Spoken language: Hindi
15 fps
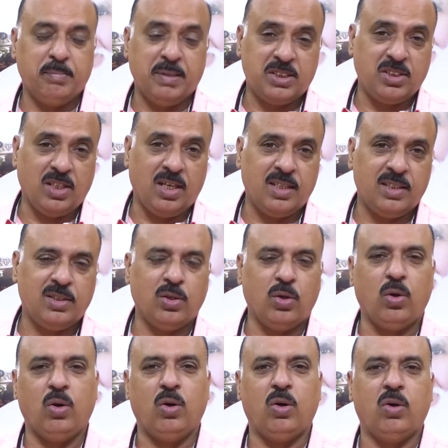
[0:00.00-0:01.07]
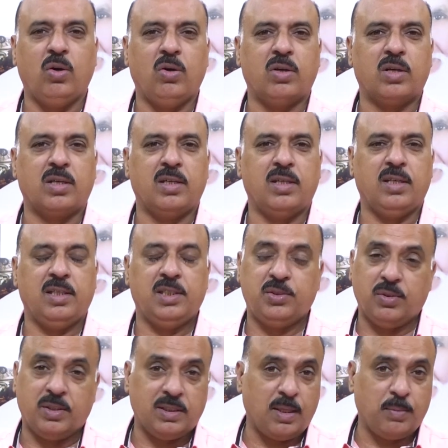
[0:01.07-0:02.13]
मरजान और uh,
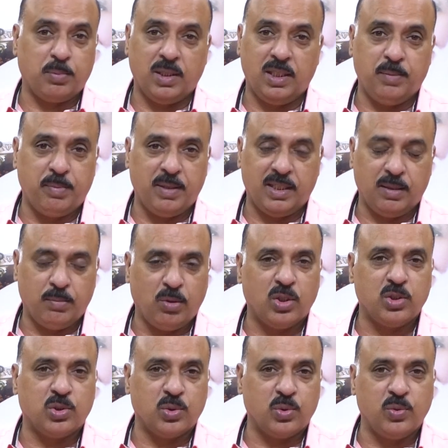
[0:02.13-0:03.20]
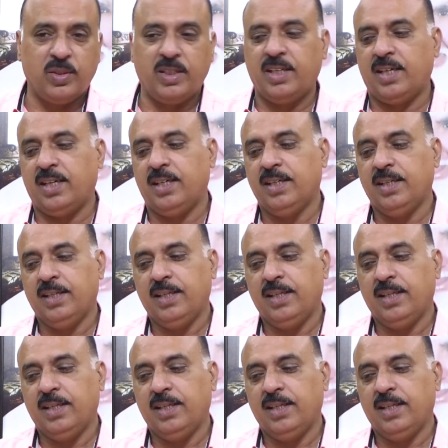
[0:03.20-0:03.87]
इस वक्त आपके लिए पहनना बहुत ज़रूरी है